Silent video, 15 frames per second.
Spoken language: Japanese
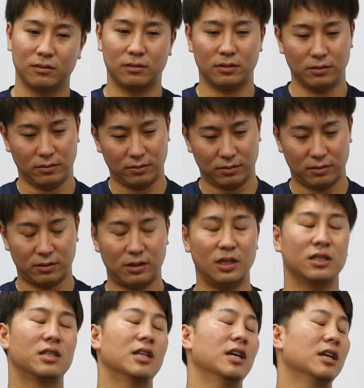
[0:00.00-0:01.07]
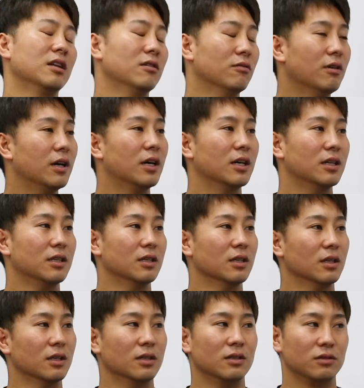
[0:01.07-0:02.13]
スンってして投げるのは
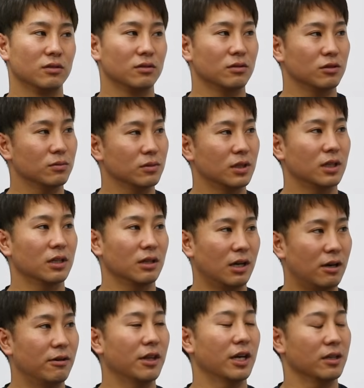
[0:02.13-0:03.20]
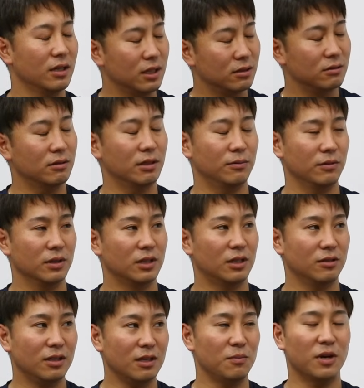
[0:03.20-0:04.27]
ちょっと自分の中で合わないなとは思った
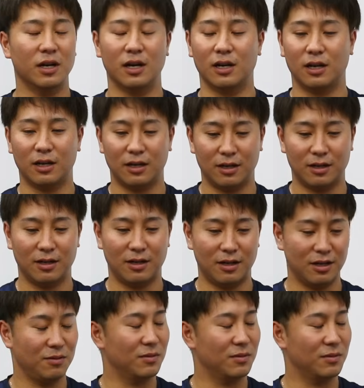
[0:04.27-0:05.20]
ので今があり